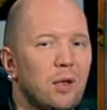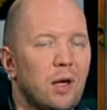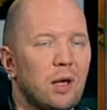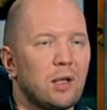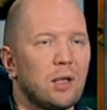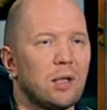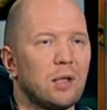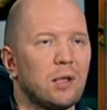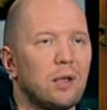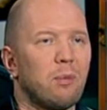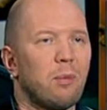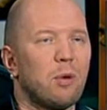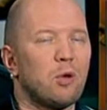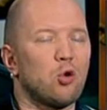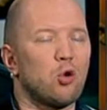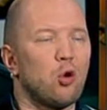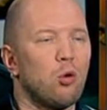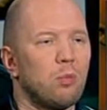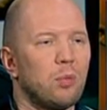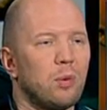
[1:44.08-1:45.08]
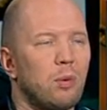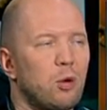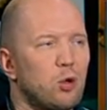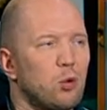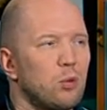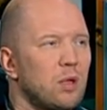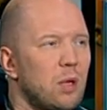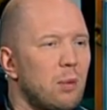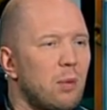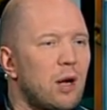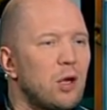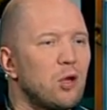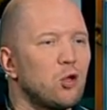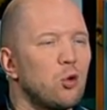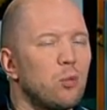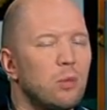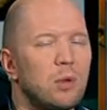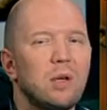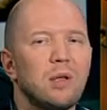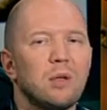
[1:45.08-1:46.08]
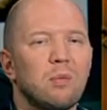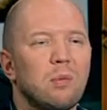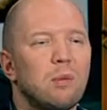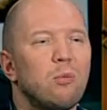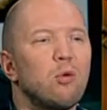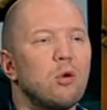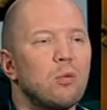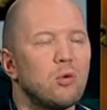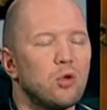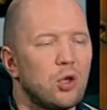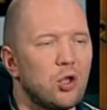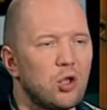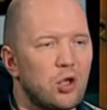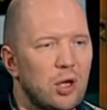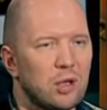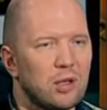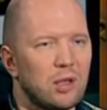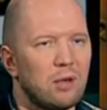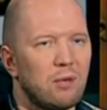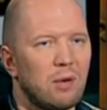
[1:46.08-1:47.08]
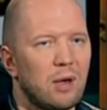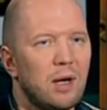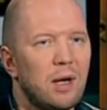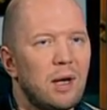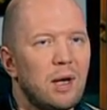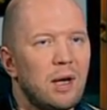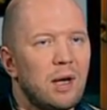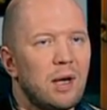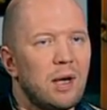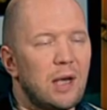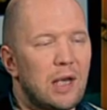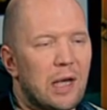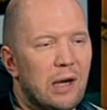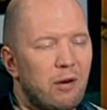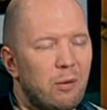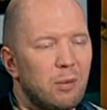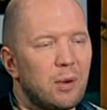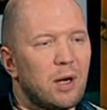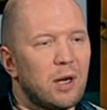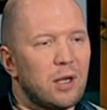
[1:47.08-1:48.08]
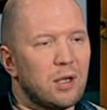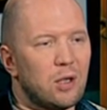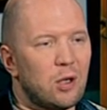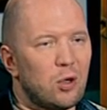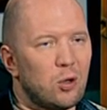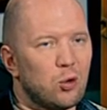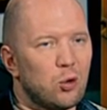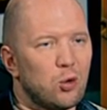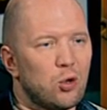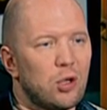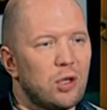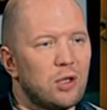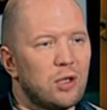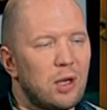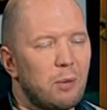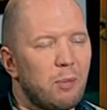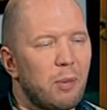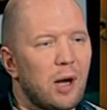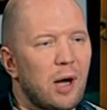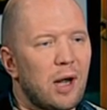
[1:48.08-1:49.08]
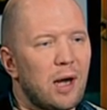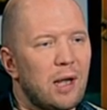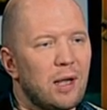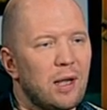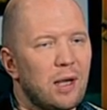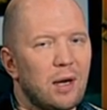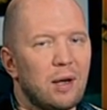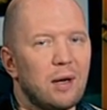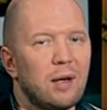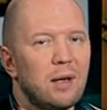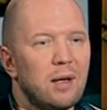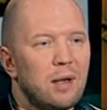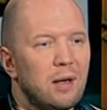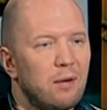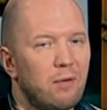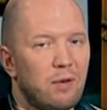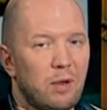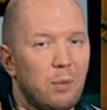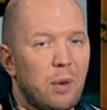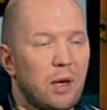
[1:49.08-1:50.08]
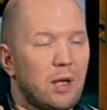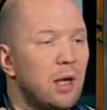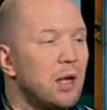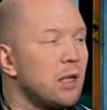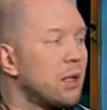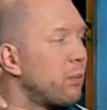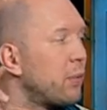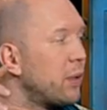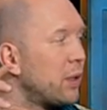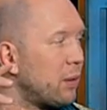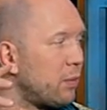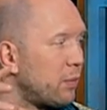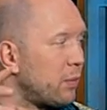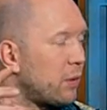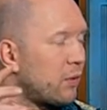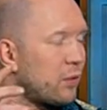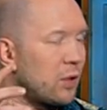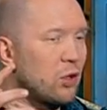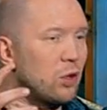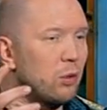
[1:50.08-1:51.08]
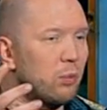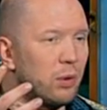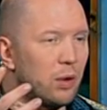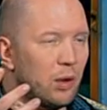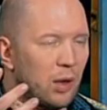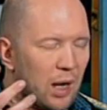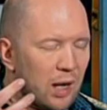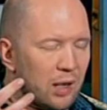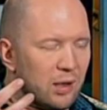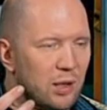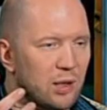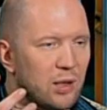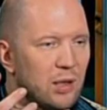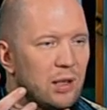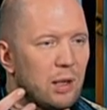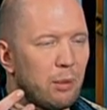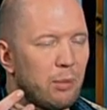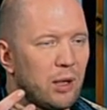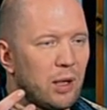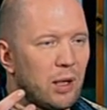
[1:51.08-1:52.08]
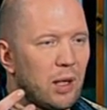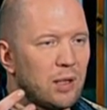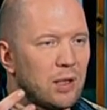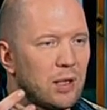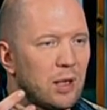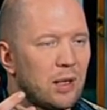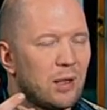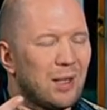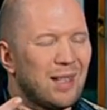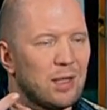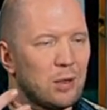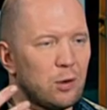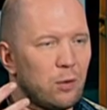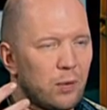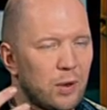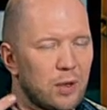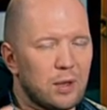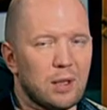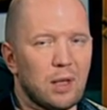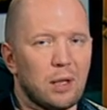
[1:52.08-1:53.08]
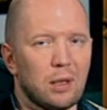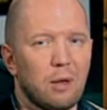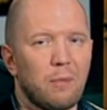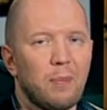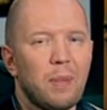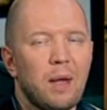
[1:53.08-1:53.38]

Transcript: когда-то на большом, на большом собрании, что мы, говорит, мы будем жить счастливо. И я вам гарантирую, что через три поколения, внимание, это было, действительно было реально со слезами на глазах, это дословная цитата,